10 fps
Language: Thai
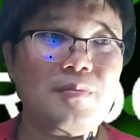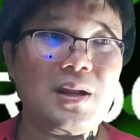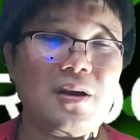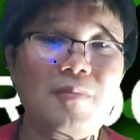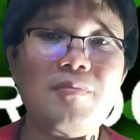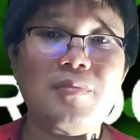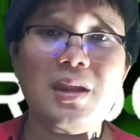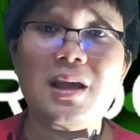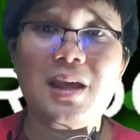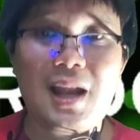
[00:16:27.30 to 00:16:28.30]
มันก็
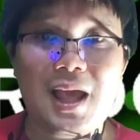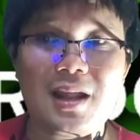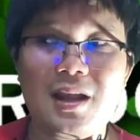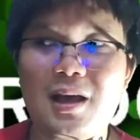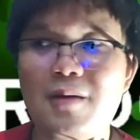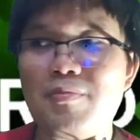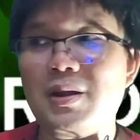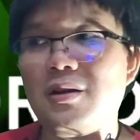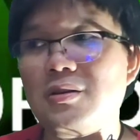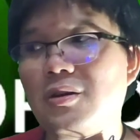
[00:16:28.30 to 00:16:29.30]
อย่างนี้แหละนะครับ
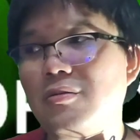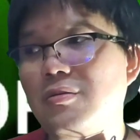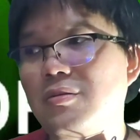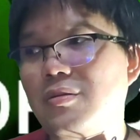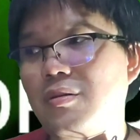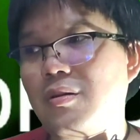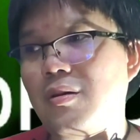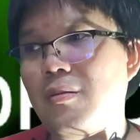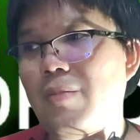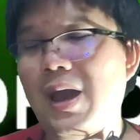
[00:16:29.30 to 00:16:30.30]
มันก็ต้อง
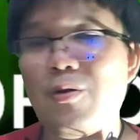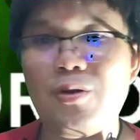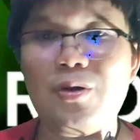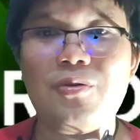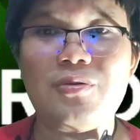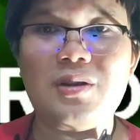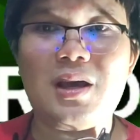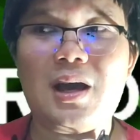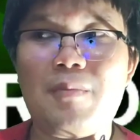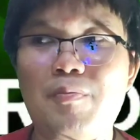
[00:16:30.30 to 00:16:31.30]
แผ่วลง
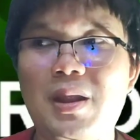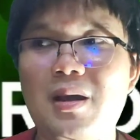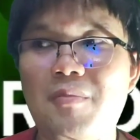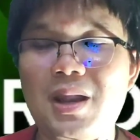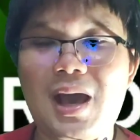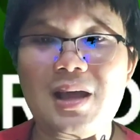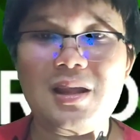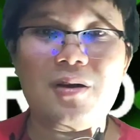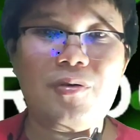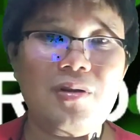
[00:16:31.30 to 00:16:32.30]
นะครับ เป็นธรรมดา
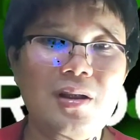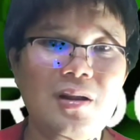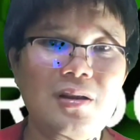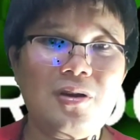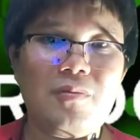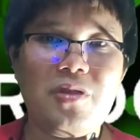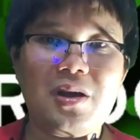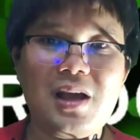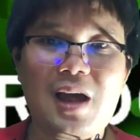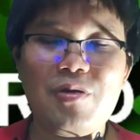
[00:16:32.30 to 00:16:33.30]
เดี๋ยวลด
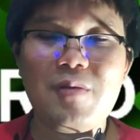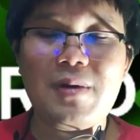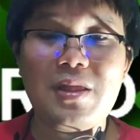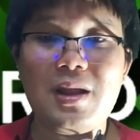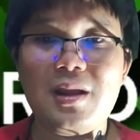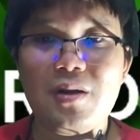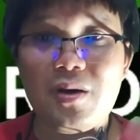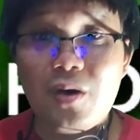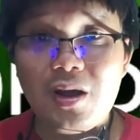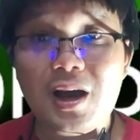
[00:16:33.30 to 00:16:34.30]
สัก 90%เดี๋ยว
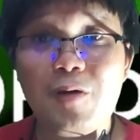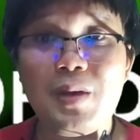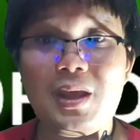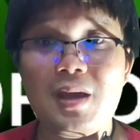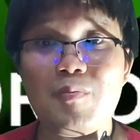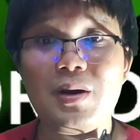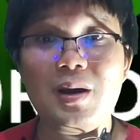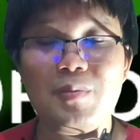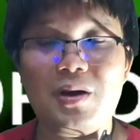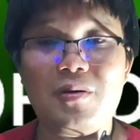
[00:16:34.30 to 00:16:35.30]
เราค่อยเข้าไปเก็บ
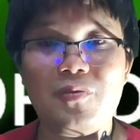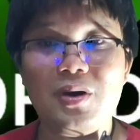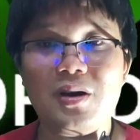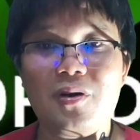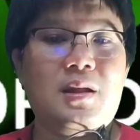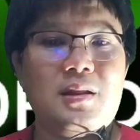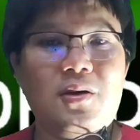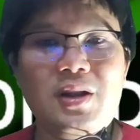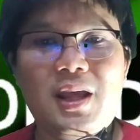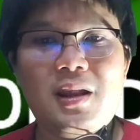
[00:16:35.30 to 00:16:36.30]
เพิ่มเนาะเวอร์คอย
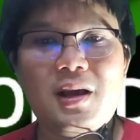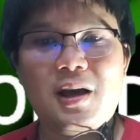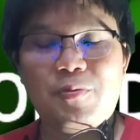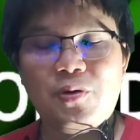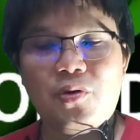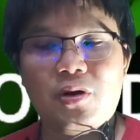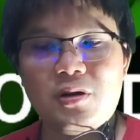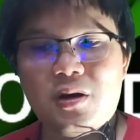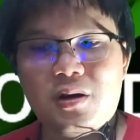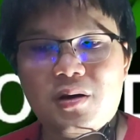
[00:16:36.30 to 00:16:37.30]
ตอนนี้นะครับทุกคนก็